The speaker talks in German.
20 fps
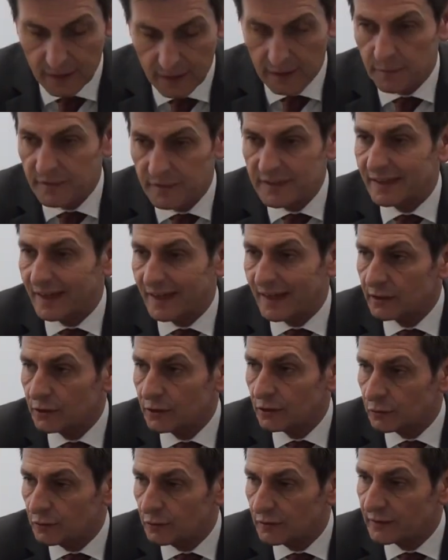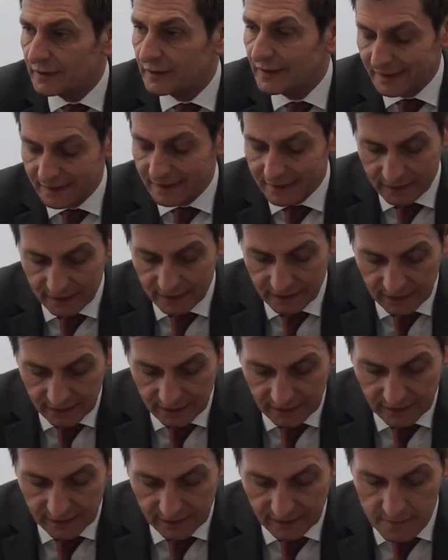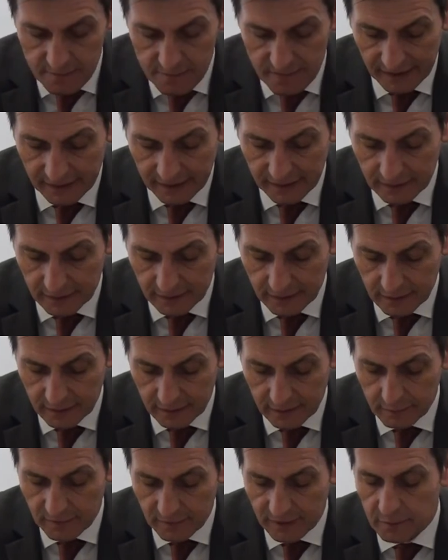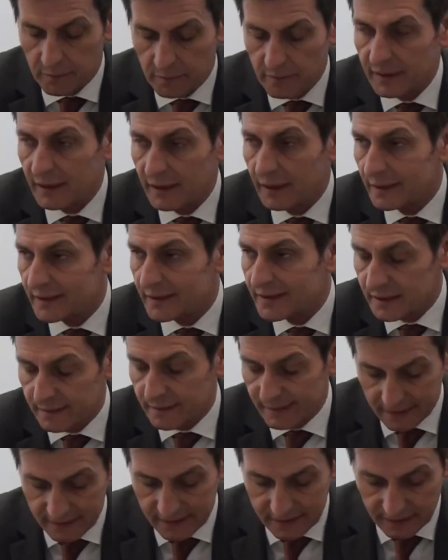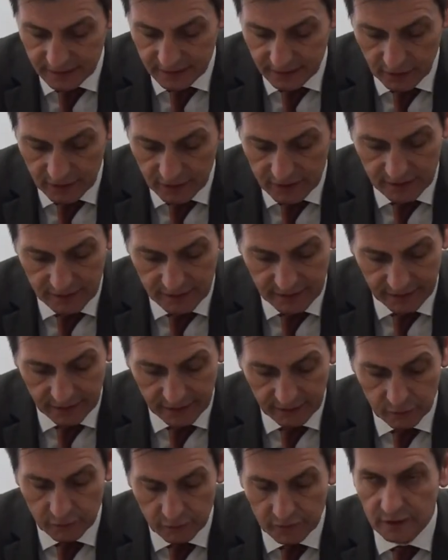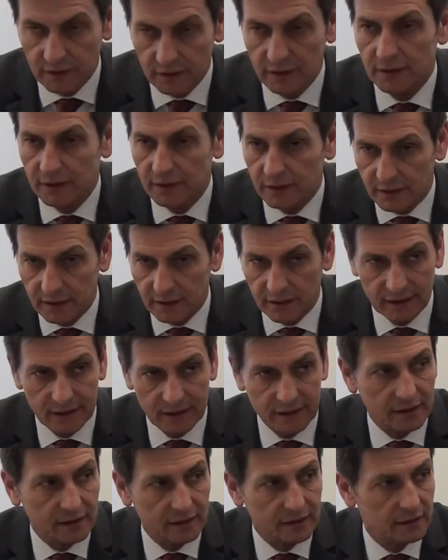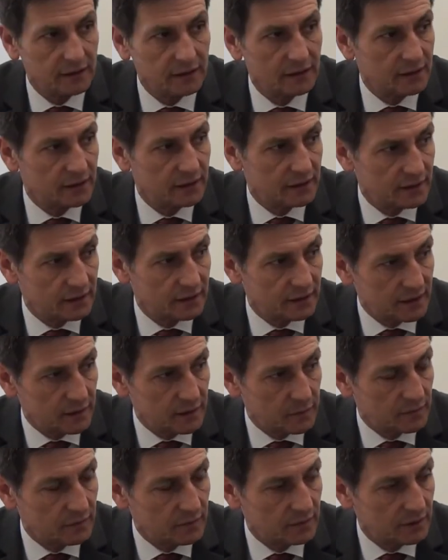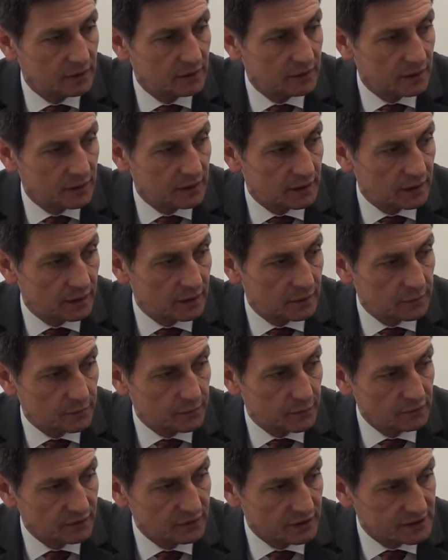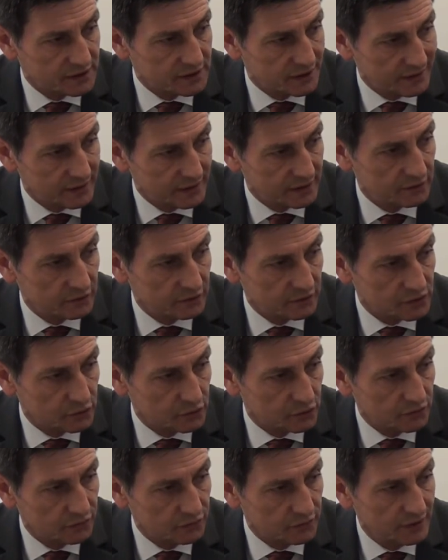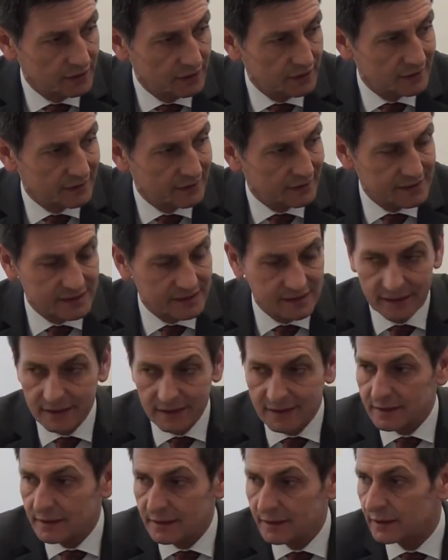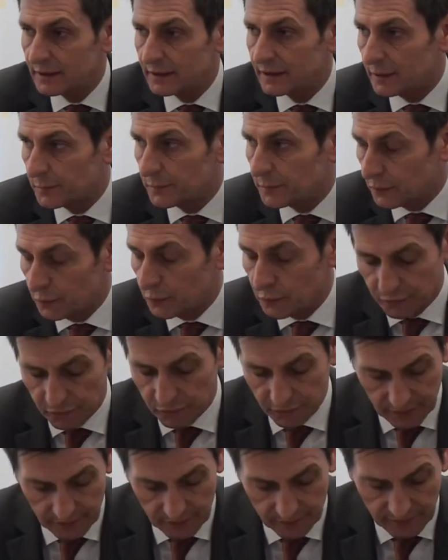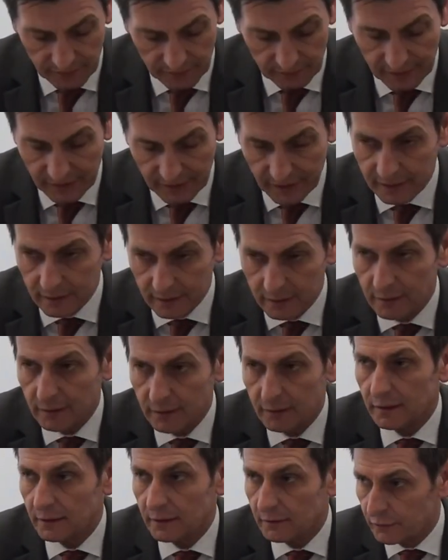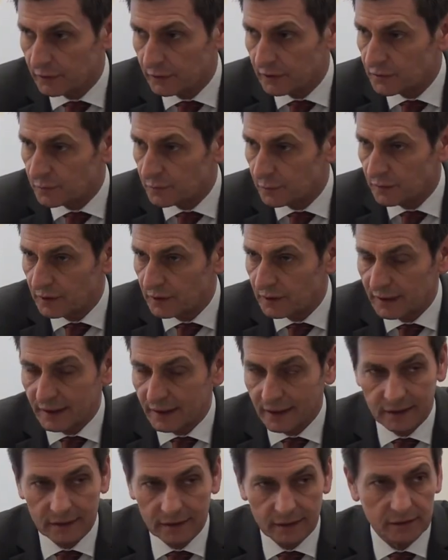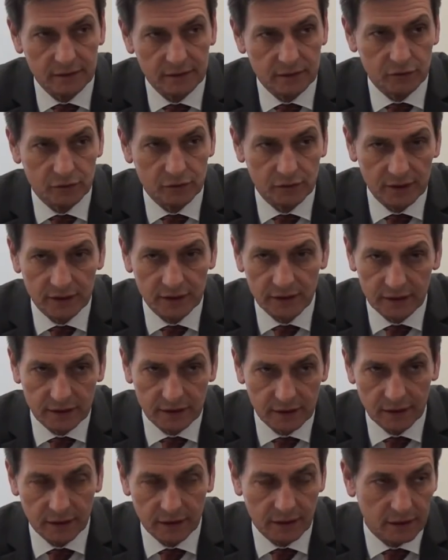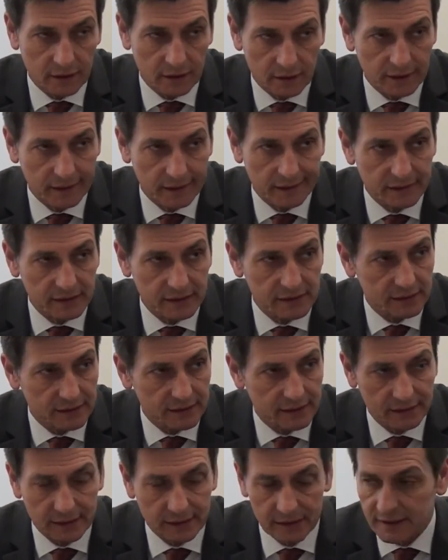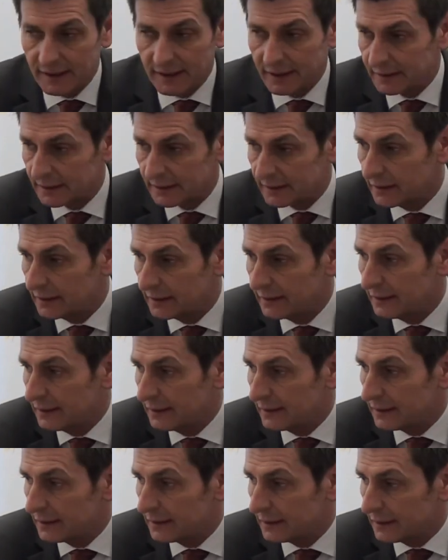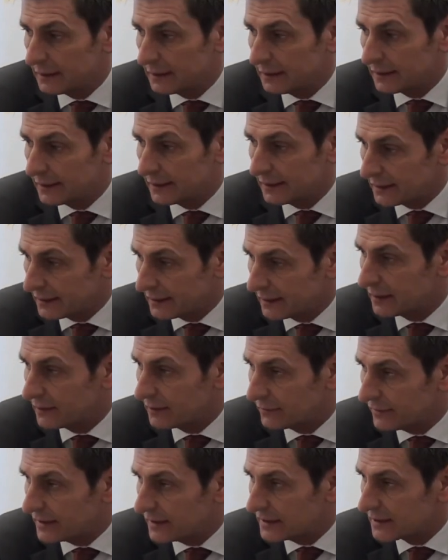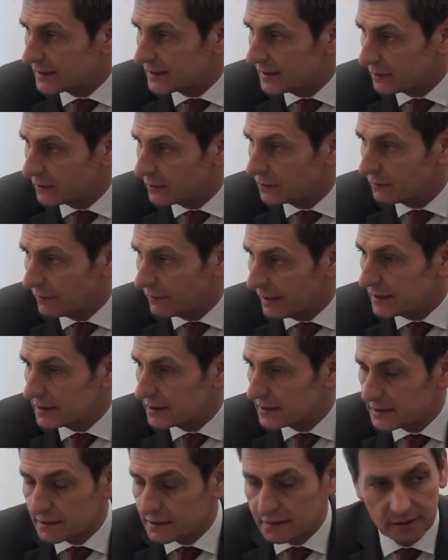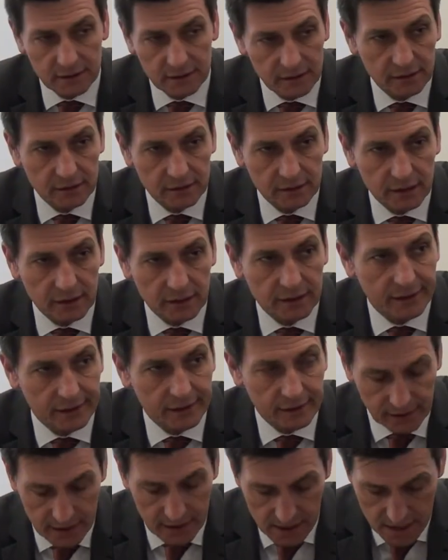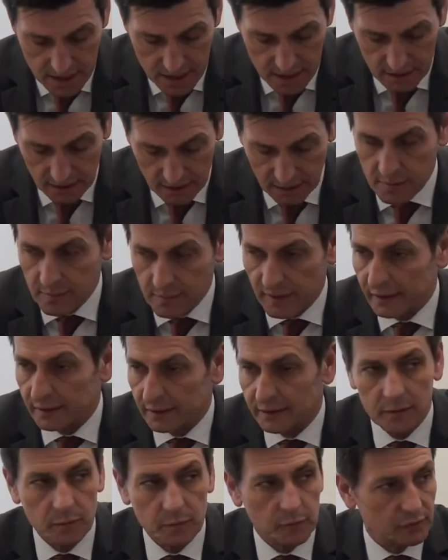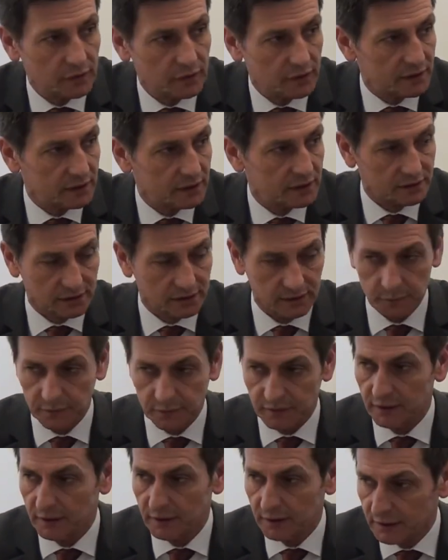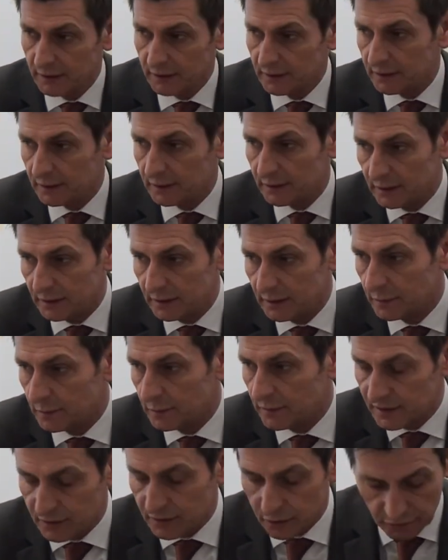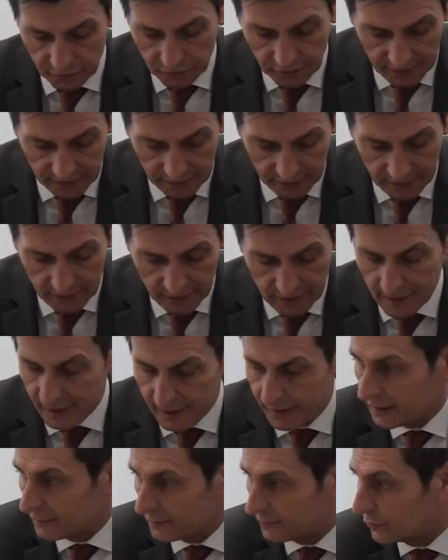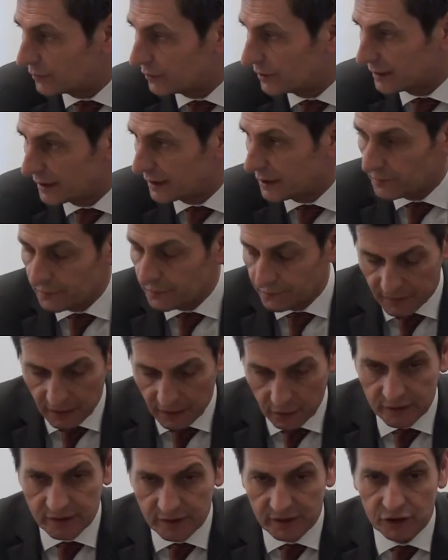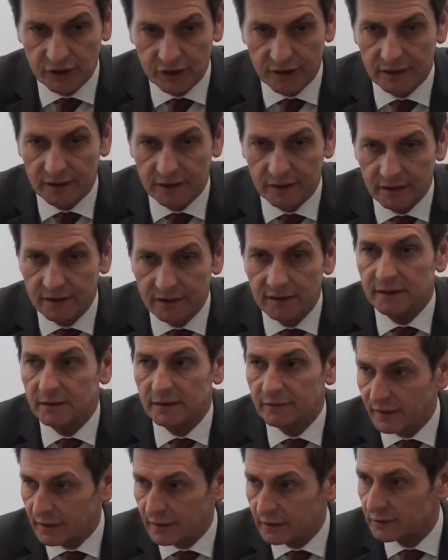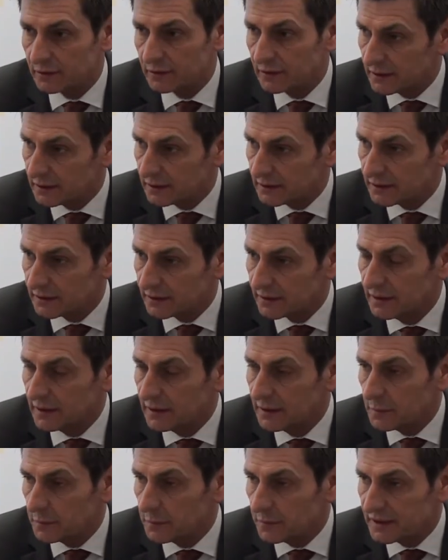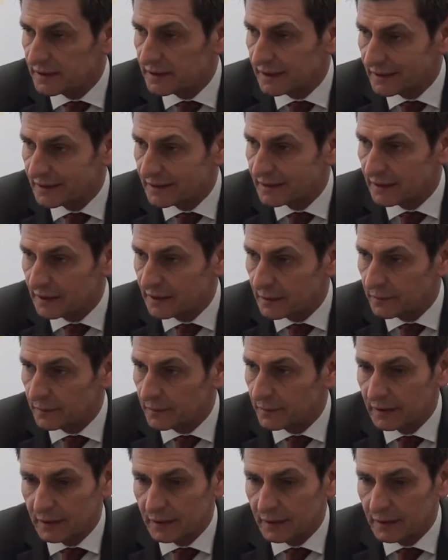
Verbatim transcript: Bis dato durften lediglich Gemeinden mit mehr als 20.000 Einwohnern geregelt im äh, Bundesrechnungshofgesetz geprüft werden für das Burgenland natürlich äh, eine sehr interessante äh, rechtliche Festlegung, weil es äh, ja keine Gemeinde im Burgenland gibt, die mit so vielen Einwohnern eben ausgestattet ist. De facto hat das bis jetzt eben